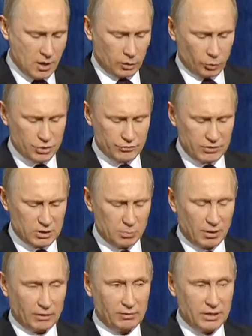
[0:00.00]
Ключевые
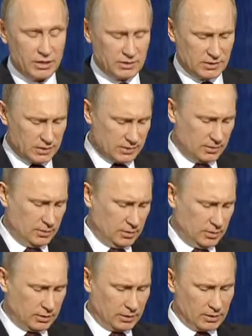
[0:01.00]
направления здесь –
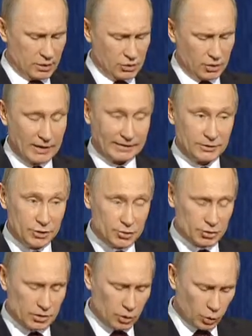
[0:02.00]
это наши
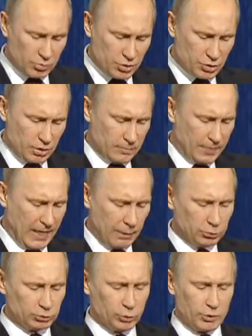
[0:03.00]
арктические рубежи,
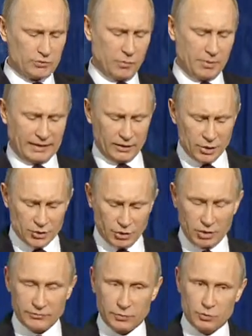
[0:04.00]
обустройство
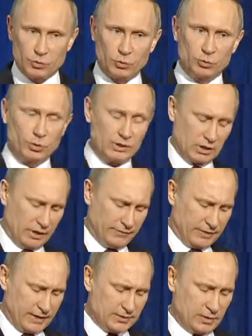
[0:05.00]
пограничной инфраструктуры на
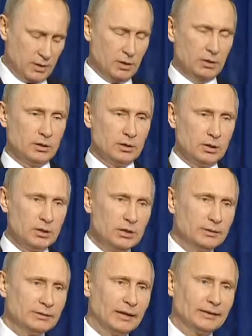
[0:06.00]
Кавказе
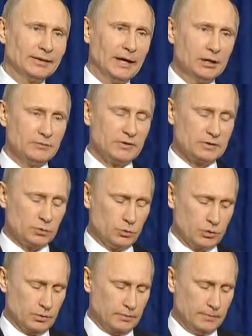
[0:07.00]
и на Дальнем
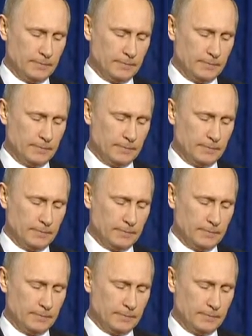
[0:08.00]
Востоке.